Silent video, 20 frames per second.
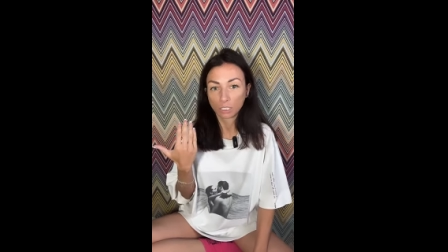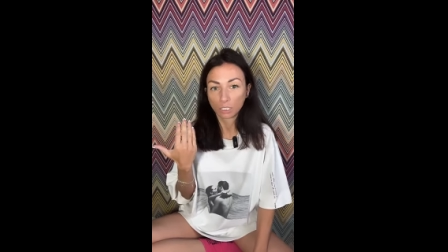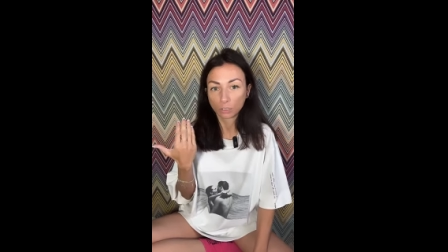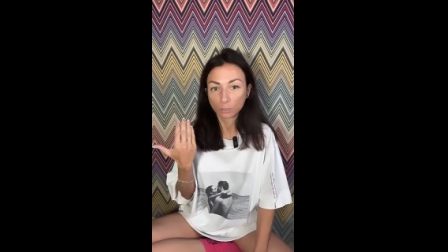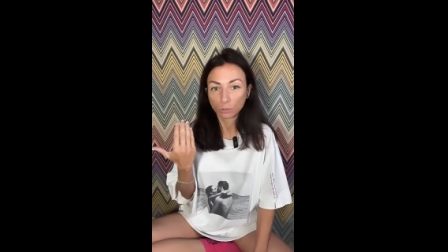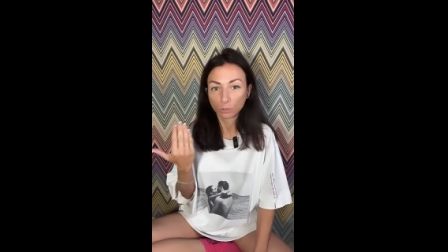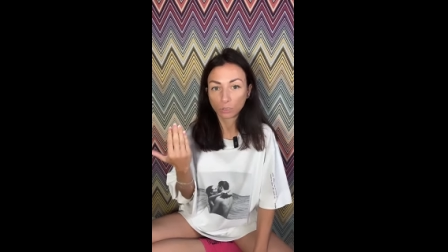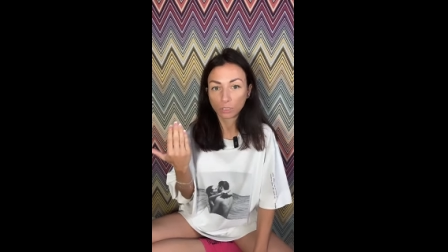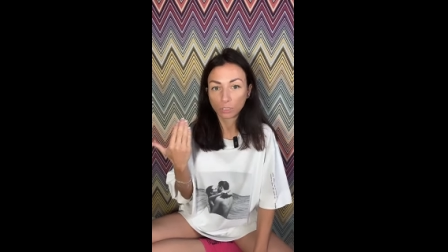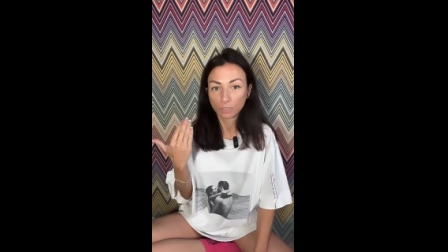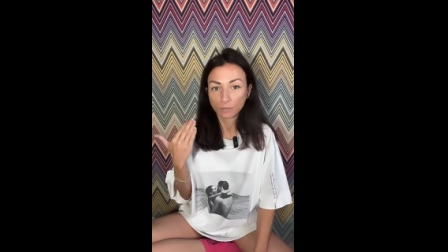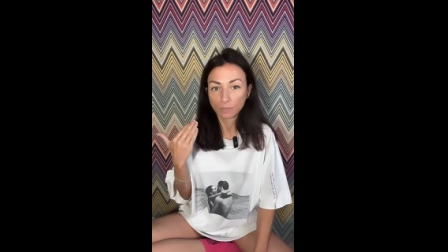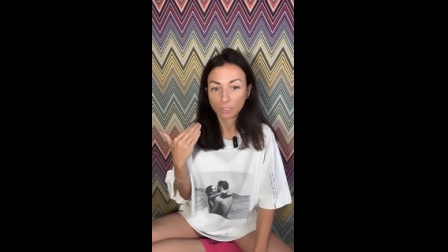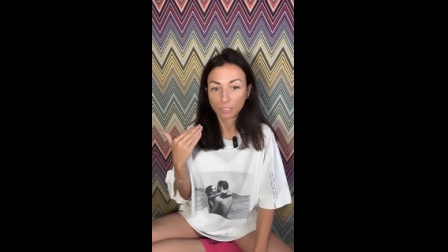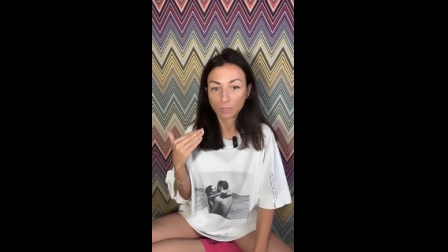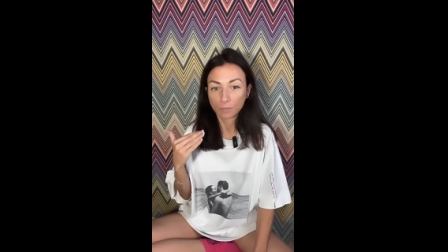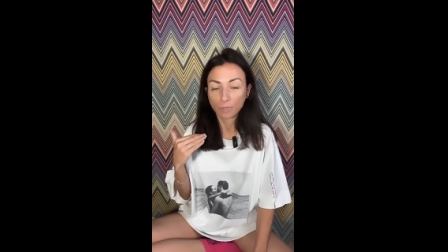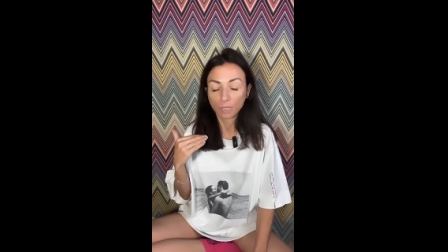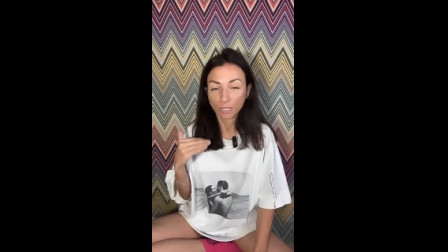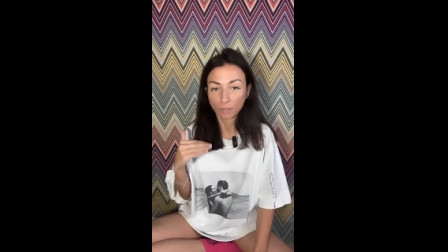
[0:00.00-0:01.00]
как только вы
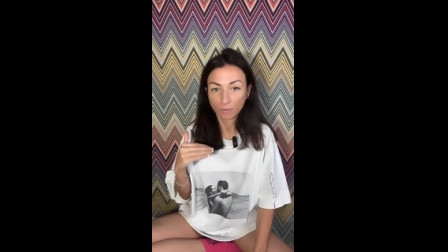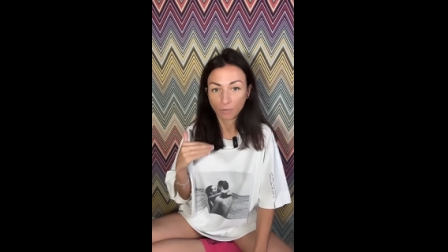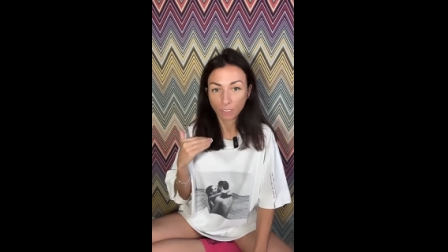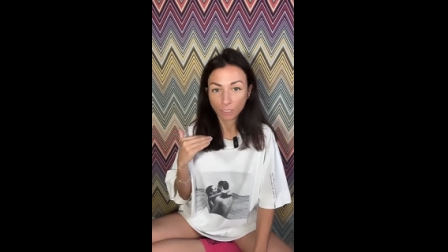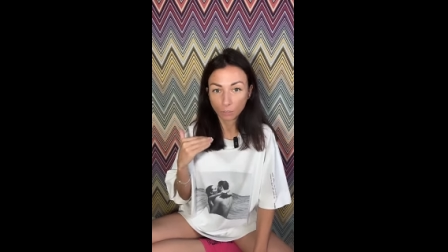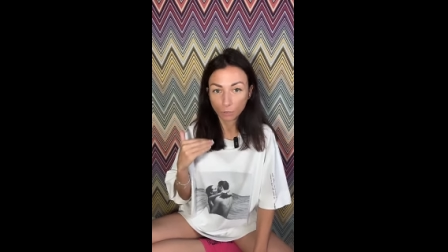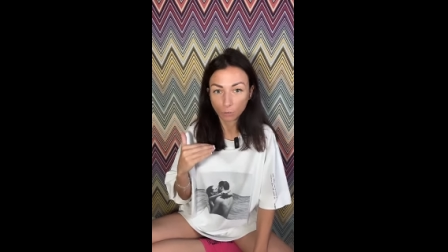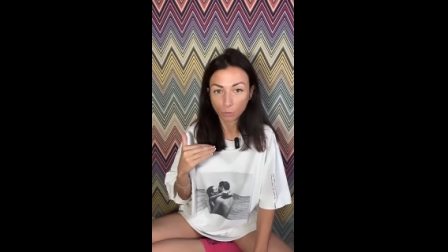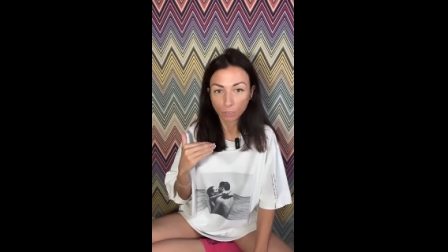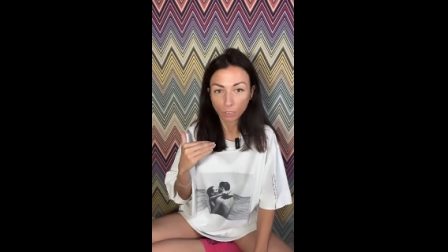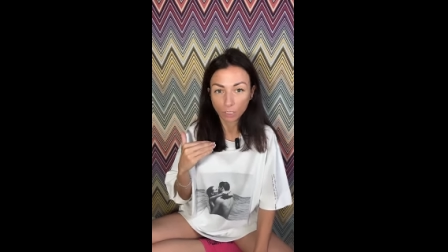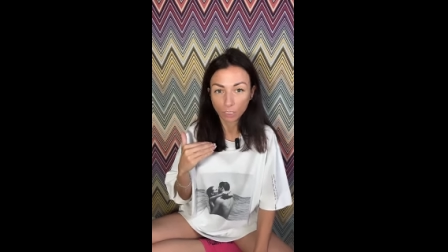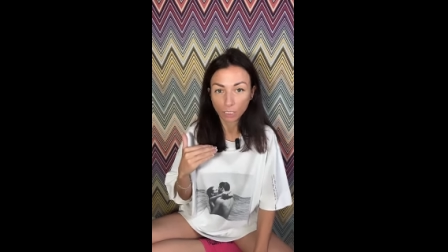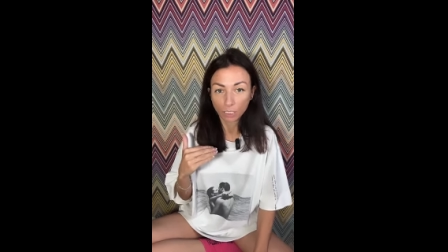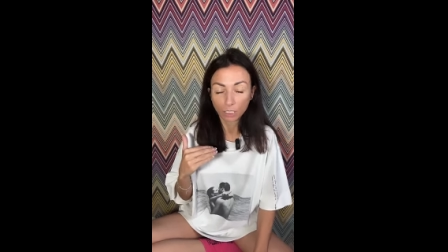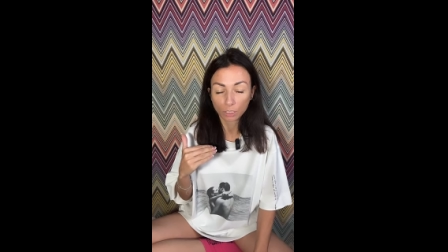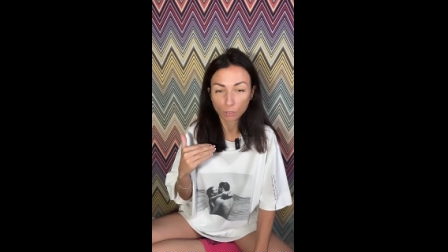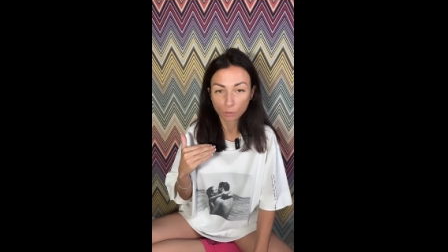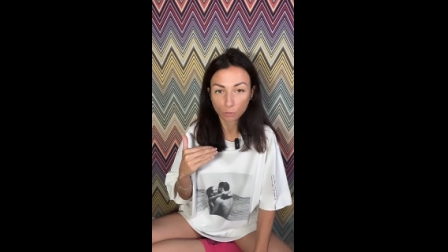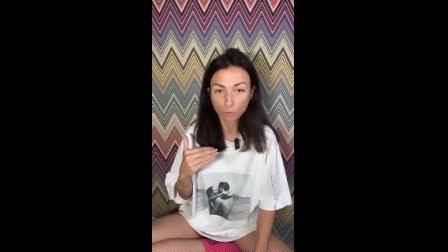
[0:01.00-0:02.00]
себя в одной
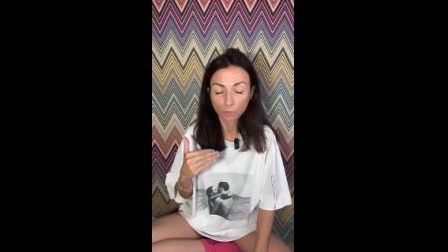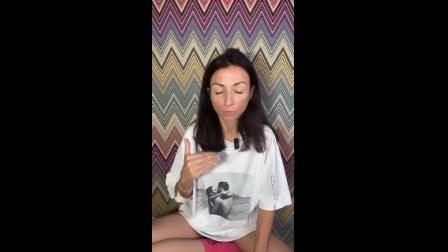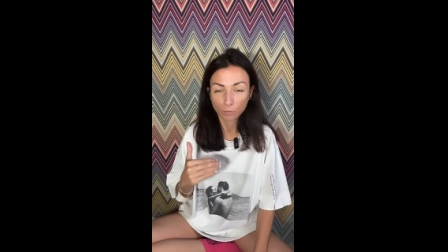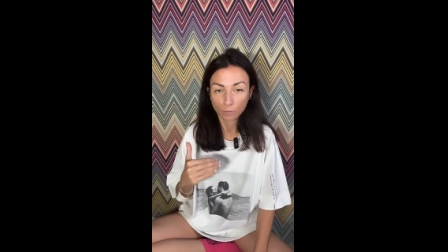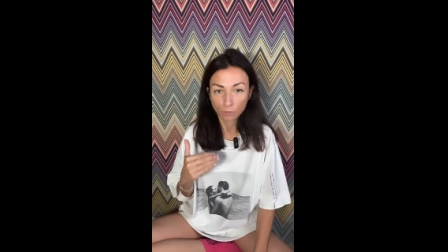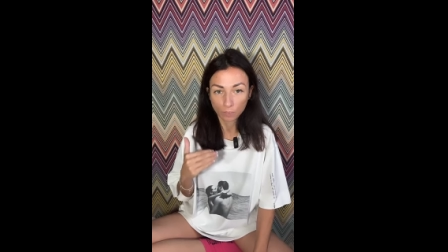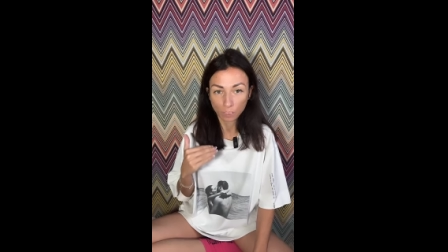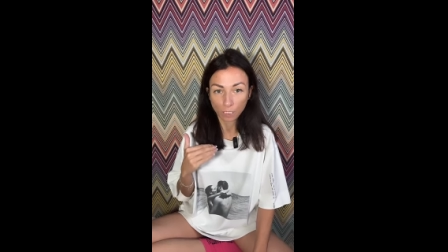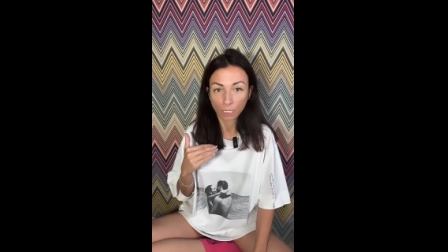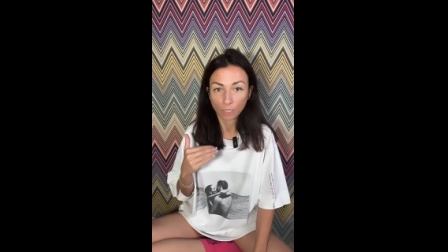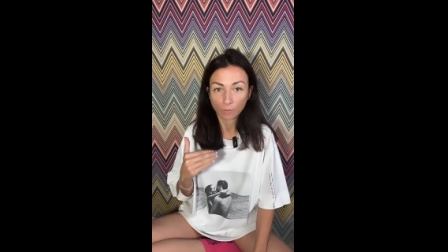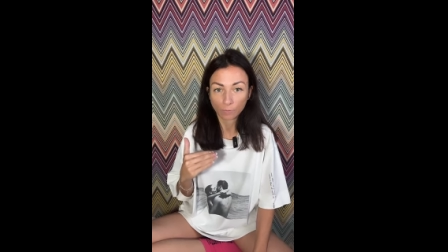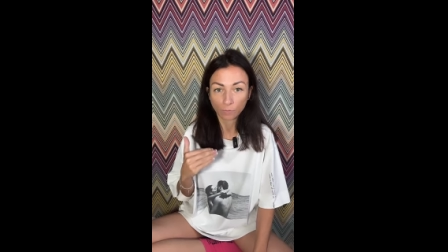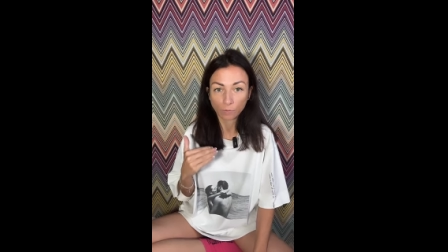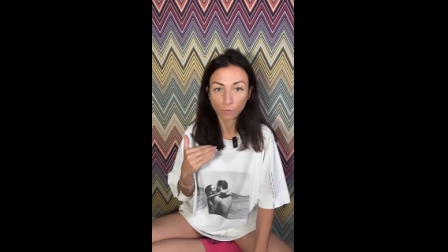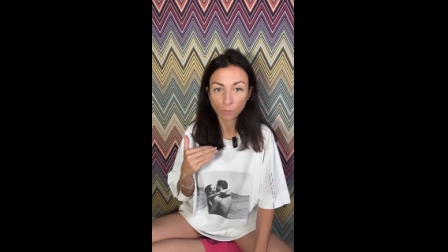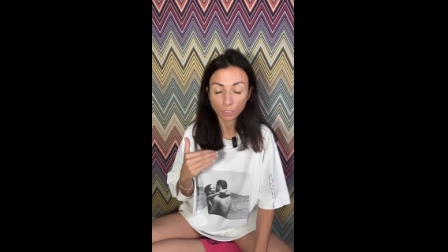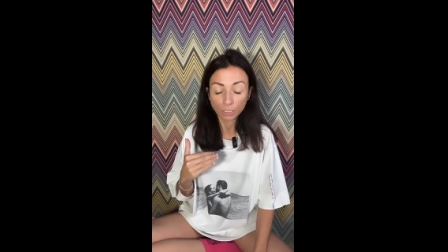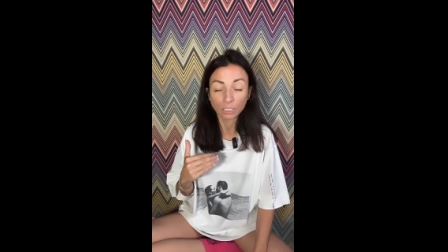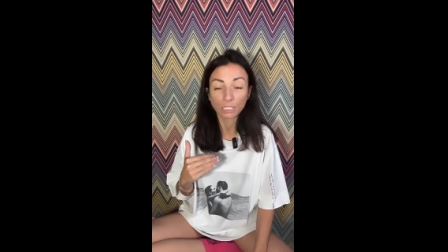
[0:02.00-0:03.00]
реке чувствуете
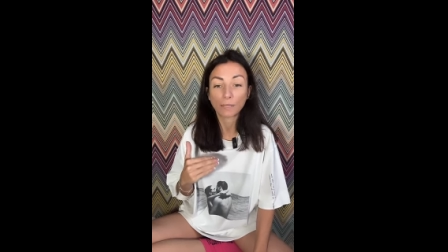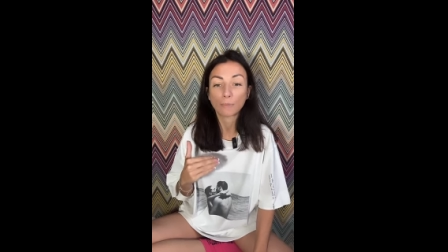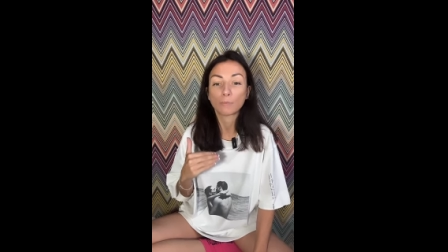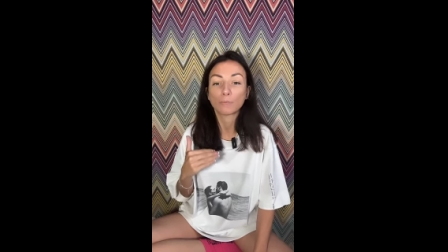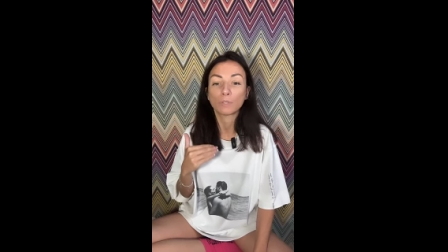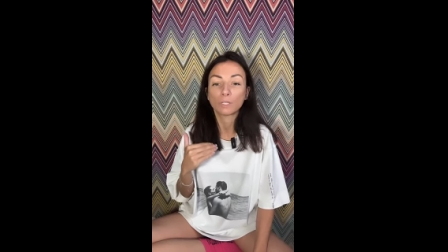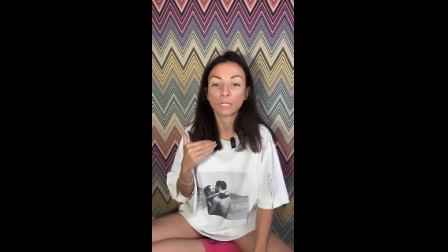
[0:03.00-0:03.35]
комфортно,